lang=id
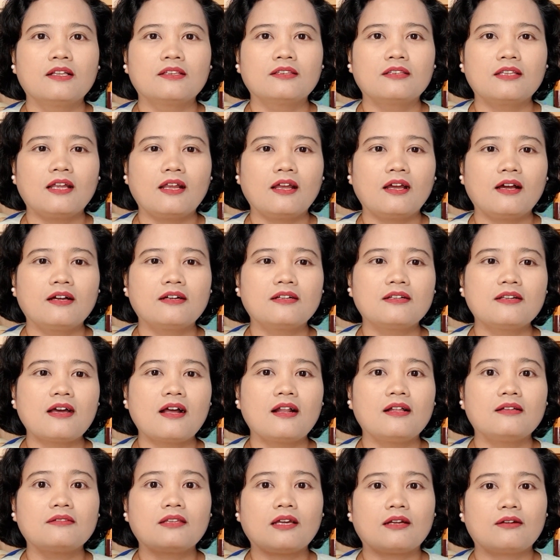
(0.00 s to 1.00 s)
te
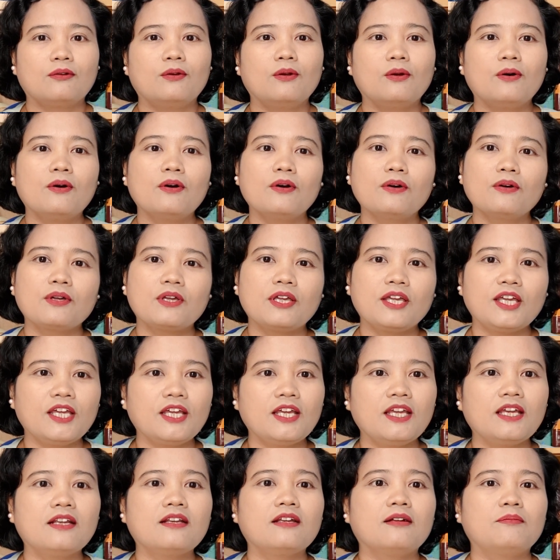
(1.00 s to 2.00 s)
kendala
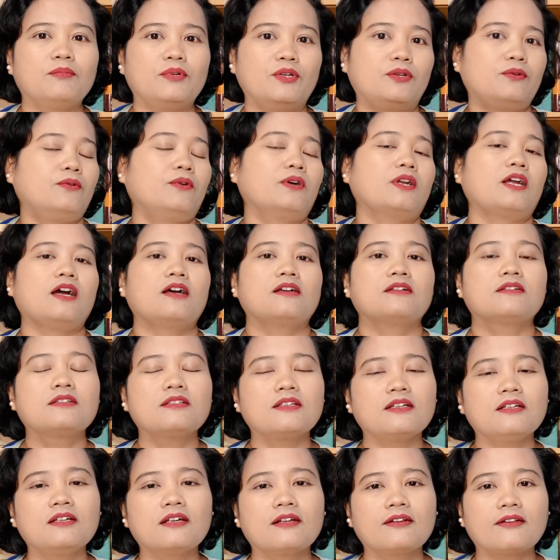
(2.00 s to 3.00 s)
teknologi dan
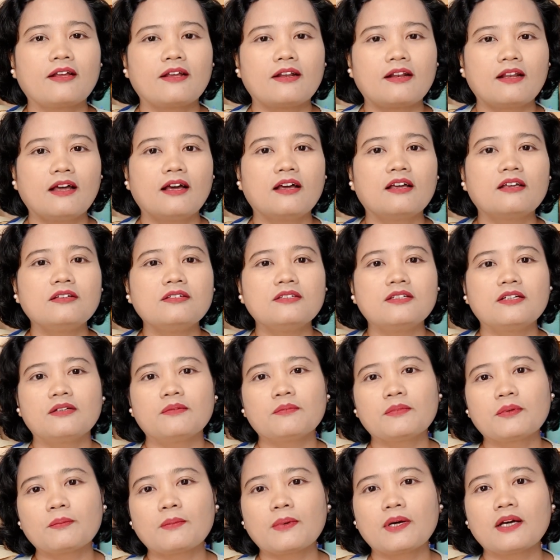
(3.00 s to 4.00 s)
birokrasi dan lain-lain jadi
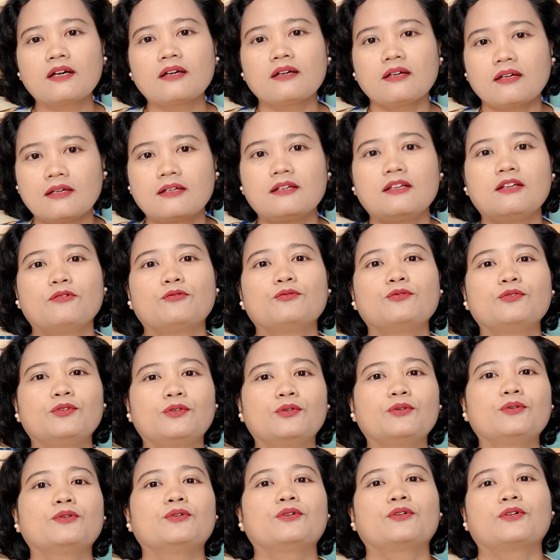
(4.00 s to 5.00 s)
memang
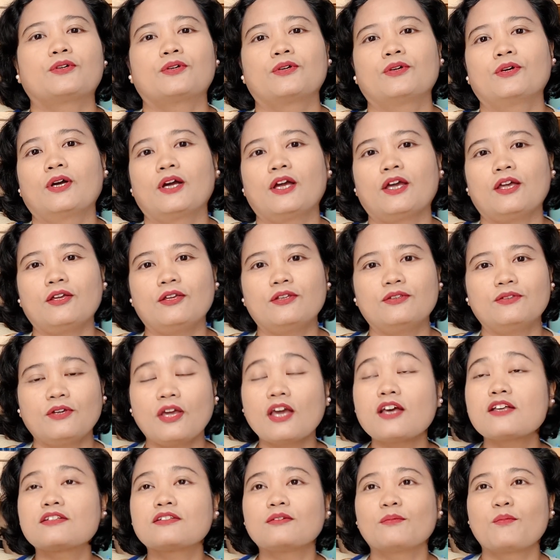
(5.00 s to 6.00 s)
diundur kayak gitu
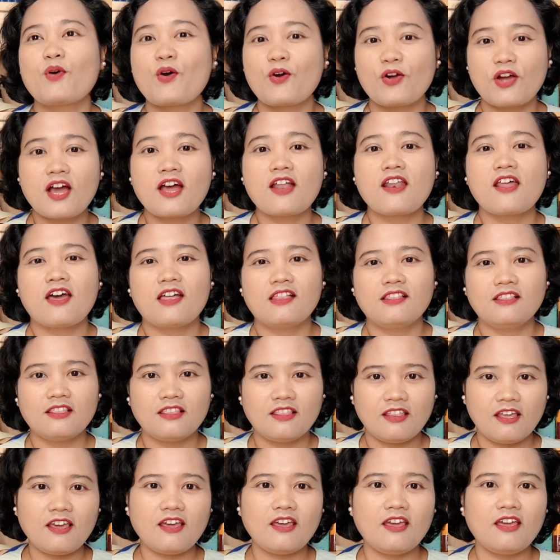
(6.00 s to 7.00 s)
ya semoga
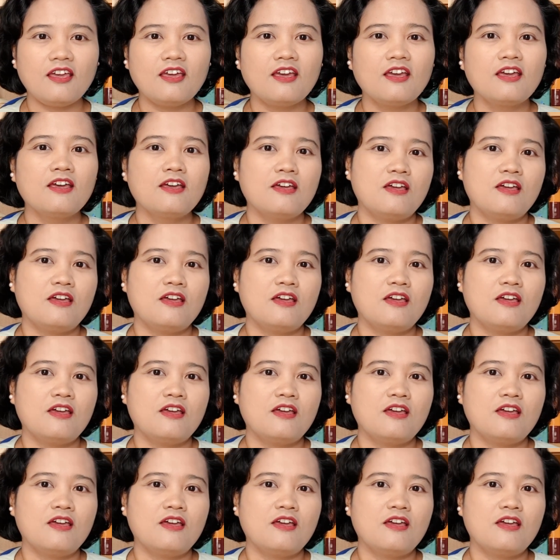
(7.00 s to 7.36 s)
nanti